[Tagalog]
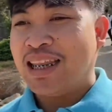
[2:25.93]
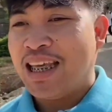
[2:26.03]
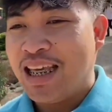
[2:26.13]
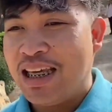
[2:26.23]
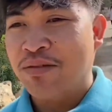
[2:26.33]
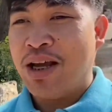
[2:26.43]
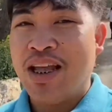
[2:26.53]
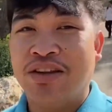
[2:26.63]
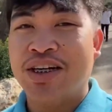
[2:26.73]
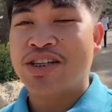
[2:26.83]
T,
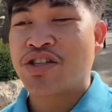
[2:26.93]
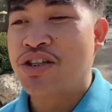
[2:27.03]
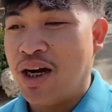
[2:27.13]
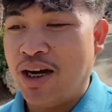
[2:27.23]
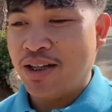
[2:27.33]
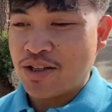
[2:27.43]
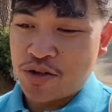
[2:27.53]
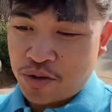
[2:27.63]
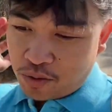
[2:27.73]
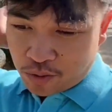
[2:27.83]
re-entry is done.
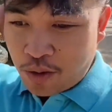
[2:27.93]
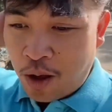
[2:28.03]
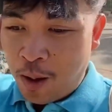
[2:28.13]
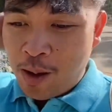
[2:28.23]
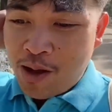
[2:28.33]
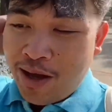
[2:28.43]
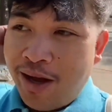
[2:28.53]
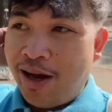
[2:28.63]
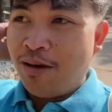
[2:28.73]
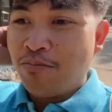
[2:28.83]
So
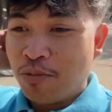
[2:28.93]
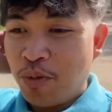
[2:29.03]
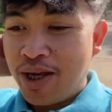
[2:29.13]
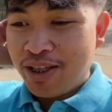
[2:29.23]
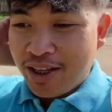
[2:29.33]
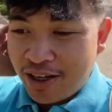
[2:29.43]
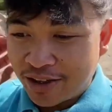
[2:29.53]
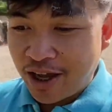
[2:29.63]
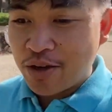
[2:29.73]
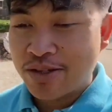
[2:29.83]
um, waiting na lang
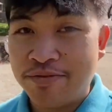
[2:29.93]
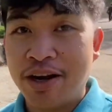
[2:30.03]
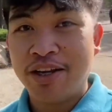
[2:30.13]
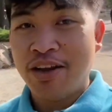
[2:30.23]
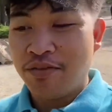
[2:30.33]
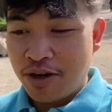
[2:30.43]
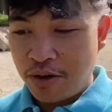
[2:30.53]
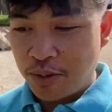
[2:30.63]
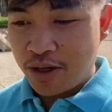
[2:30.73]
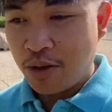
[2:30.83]
tayo sa Friday for
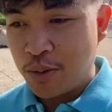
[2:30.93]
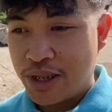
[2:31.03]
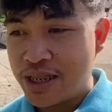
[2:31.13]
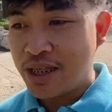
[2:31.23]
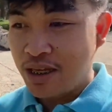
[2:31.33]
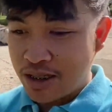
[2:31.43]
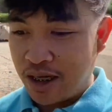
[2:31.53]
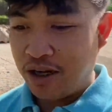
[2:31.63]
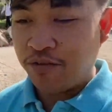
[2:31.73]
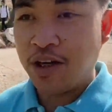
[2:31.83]
our OEC
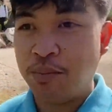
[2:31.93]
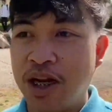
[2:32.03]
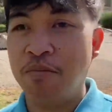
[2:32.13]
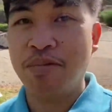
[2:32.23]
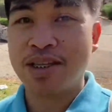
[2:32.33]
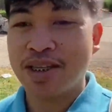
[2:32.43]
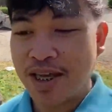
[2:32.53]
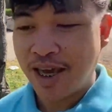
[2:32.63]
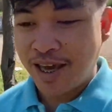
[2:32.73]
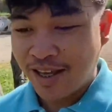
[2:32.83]
sa Philippine
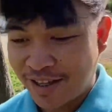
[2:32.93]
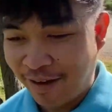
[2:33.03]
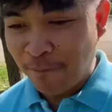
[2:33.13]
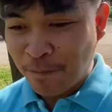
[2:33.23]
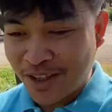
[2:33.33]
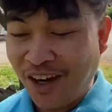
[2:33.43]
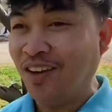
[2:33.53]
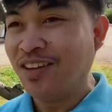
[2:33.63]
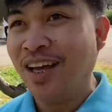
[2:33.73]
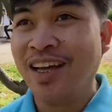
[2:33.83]
Embassy and
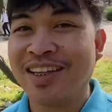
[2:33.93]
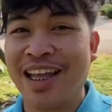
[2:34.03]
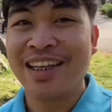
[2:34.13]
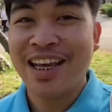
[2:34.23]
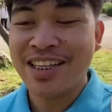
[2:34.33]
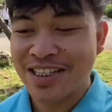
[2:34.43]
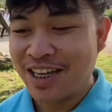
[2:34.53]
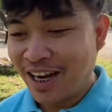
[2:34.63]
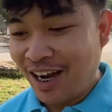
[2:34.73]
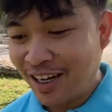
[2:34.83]
yon 10 days na
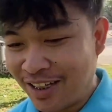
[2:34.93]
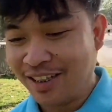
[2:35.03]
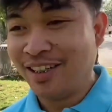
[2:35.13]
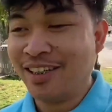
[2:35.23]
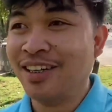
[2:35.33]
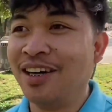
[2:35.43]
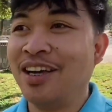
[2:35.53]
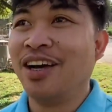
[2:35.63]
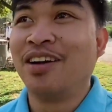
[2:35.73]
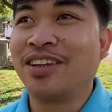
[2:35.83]
lang
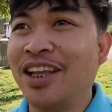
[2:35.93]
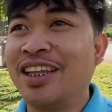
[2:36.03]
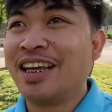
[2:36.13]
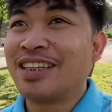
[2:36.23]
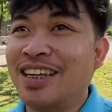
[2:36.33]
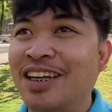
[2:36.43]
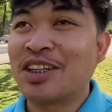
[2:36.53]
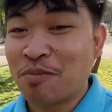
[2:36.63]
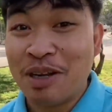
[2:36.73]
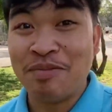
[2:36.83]
10 days na lang
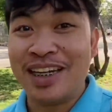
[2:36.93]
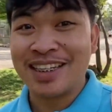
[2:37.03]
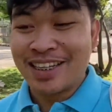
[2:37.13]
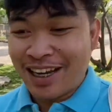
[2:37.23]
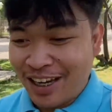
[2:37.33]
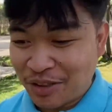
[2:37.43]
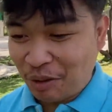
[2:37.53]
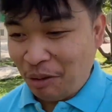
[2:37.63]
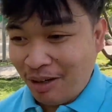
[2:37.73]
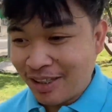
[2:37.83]
sa Pilipinas na tayo
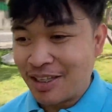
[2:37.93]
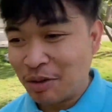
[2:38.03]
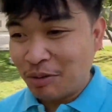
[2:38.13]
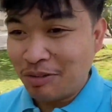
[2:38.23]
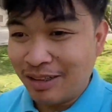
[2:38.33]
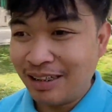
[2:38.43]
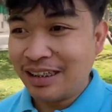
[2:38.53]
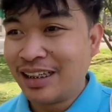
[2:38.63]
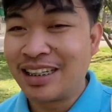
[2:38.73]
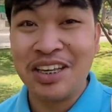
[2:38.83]
so
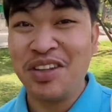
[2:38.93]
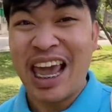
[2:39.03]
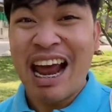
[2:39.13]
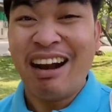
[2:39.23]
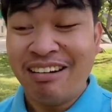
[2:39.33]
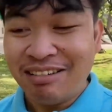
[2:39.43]
See you there!